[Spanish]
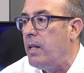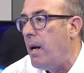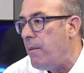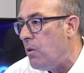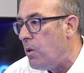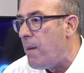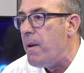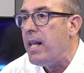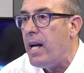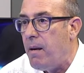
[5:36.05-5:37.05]
ha habido
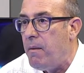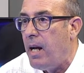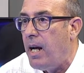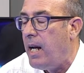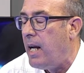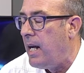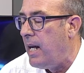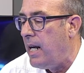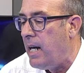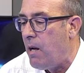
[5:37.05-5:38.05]
llamadas
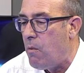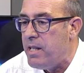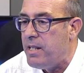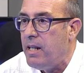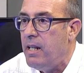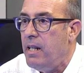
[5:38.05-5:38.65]
a, Ángel Guanche